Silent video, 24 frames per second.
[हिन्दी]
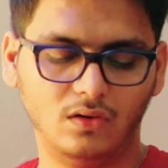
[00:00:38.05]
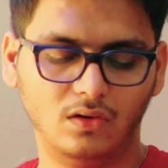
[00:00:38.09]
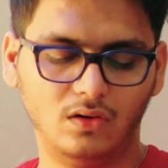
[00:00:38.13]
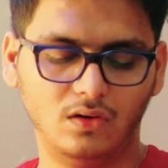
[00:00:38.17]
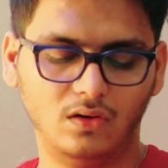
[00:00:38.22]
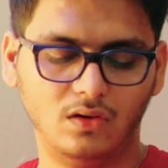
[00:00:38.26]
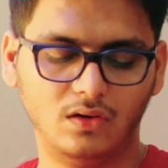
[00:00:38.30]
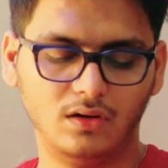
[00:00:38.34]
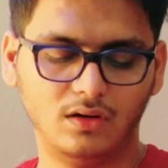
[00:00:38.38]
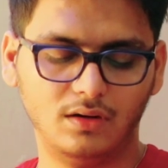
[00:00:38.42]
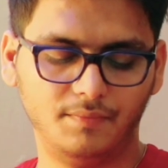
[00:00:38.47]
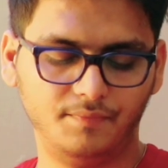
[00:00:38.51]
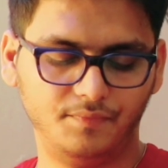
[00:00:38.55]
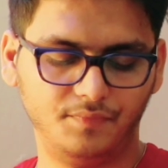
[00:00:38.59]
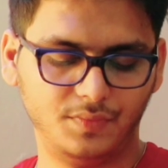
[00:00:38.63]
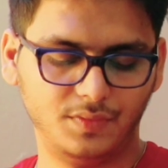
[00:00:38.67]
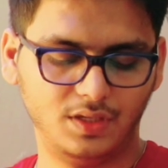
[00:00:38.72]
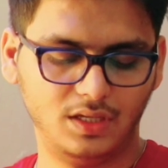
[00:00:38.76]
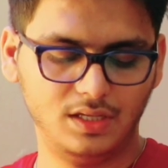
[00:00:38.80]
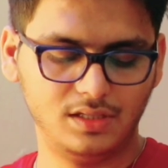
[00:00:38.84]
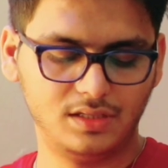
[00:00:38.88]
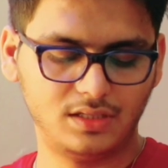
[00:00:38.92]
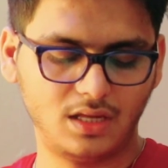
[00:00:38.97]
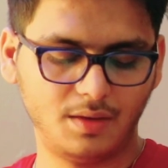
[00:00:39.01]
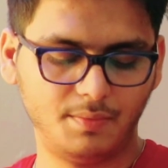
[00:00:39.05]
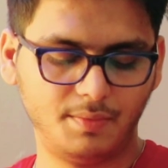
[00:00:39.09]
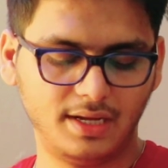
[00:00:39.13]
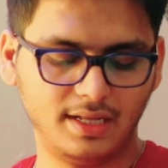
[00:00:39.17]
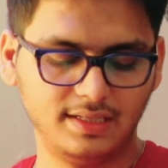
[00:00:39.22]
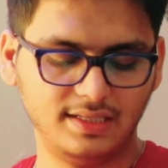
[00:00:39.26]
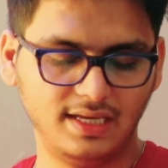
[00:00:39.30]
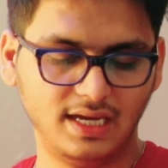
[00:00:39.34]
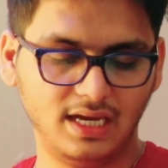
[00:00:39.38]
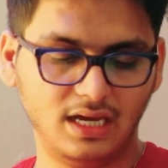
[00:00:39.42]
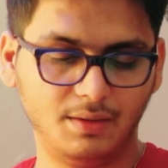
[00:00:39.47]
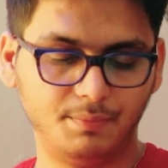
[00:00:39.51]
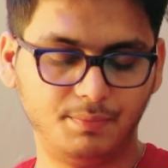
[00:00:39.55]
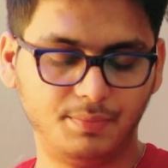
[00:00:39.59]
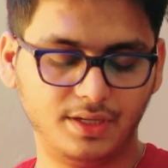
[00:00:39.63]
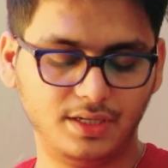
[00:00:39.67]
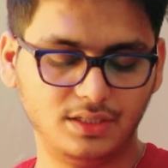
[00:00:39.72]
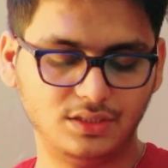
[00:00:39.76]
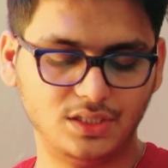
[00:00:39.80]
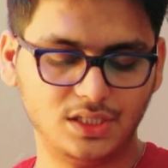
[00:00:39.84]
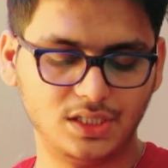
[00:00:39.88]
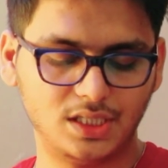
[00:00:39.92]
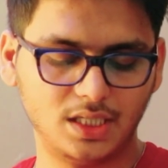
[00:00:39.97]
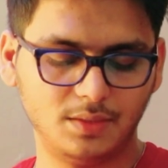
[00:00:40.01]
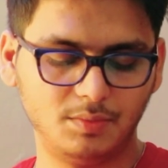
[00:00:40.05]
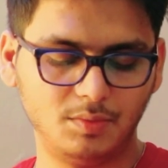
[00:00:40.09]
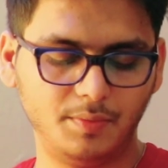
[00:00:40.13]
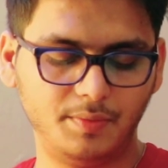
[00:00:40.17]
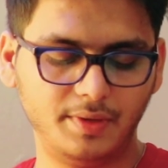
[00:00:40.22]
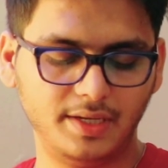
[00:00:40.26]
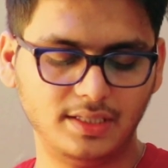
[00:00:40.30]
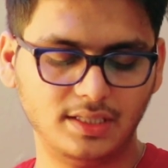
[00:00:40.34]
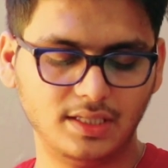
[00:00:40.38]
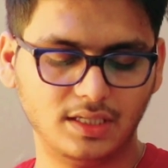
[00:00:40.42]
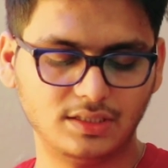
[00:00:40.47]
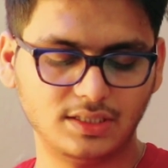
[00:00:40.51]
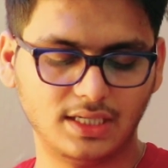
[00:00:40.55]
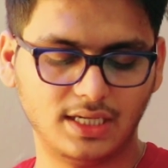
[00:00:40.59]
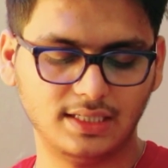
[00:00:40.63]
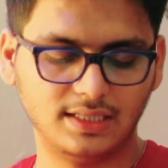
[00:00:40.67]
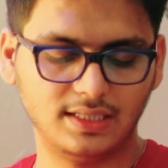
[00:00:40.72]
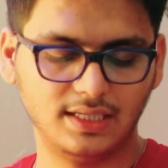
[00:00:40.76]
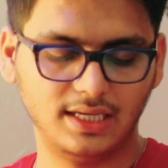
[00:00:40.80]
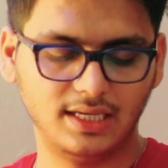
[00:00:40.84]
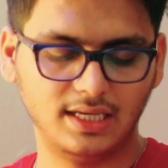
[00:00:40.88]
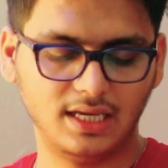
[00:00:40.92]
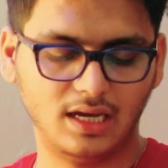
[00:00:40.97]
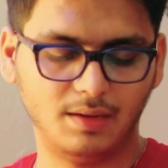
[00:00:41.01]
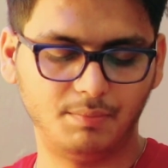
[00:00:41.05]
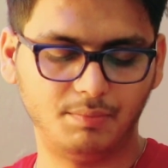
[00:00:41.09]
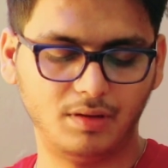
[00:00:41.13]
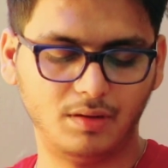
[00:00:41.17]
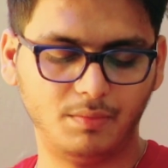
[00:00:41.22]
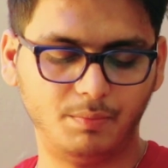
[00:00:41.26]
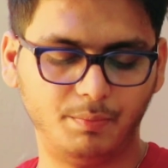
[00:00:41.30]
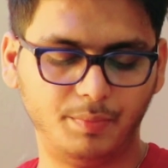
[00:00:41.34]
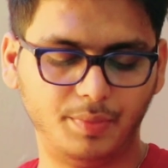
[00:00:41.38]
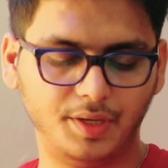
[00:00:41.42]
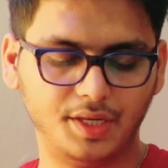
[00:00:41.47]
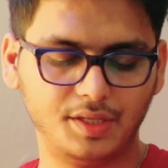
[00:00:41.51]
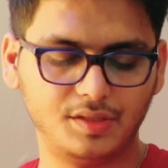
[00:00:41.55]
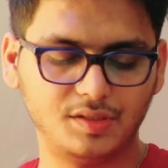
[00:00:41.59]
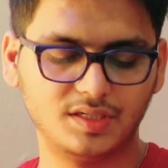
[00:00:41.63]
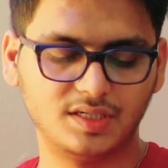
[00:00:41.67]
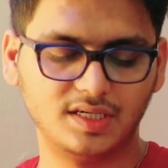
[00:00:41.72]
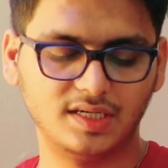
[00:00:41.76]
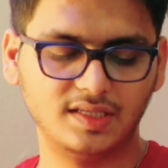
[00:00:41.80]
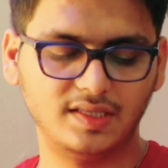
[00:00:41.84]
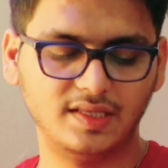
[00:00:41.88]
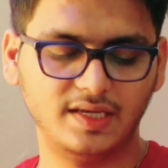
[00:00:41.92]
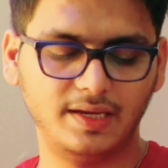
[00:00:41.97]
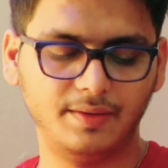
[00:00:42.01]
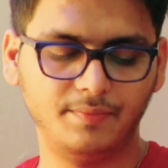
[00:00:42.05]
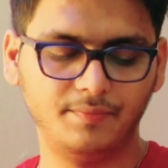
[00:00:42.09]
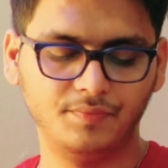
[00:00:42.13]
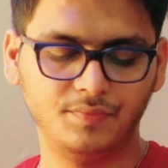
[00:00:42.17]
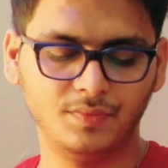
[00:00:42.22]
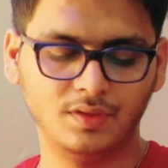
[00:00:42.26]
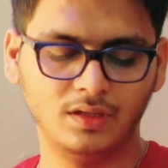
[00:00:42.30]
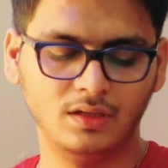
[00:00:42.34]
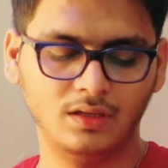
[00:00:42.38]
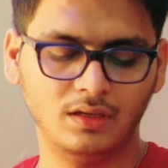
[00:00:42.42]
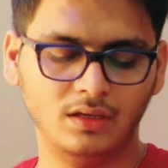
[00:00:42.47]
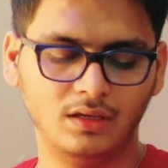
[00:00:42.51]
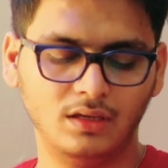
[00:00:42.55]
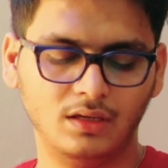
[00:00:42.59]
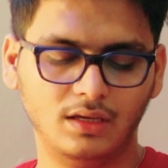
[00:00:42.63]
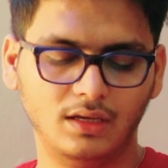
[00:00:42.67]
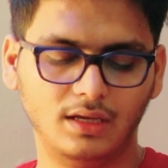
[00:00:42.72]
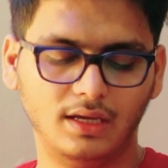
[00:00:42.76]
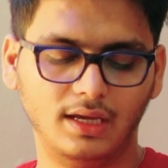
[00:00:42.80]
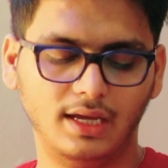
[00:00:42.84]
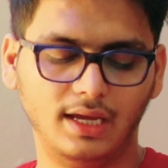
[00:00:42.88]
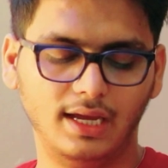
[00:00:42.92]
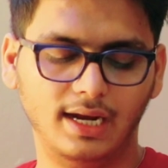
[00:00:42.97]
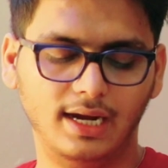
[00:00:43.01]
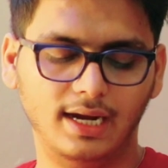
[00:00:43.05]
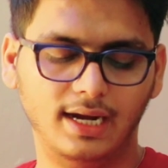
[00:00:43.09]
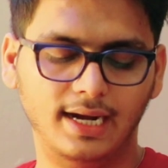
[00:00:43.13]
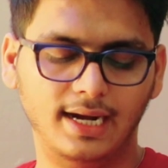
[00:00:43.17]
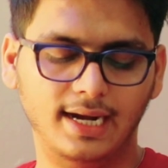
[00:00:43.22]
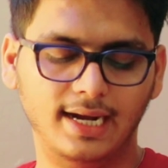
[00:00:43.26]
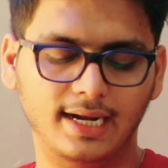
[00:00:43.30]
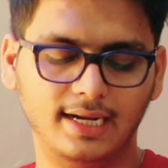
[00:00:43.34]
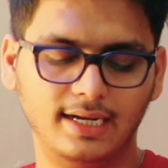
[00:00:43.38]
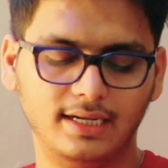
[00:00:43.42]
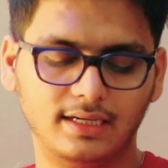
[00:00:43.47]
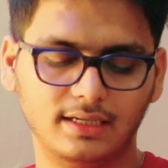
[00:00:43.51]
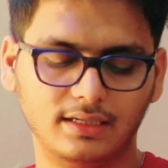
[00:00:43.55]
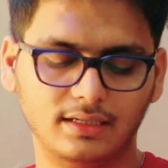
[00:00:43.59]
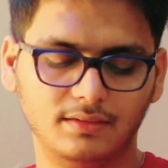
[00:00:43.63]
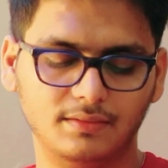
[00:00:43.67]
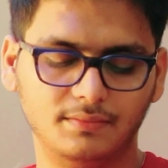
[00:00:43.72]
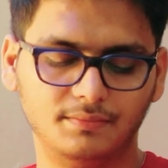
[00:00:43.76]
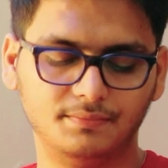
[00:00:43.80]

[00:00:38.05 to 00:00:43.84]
और इसके बाद यहाँ पर जिसे भी भेजना चाहते हैं यहाँ पर पेस्ट कर दें एंड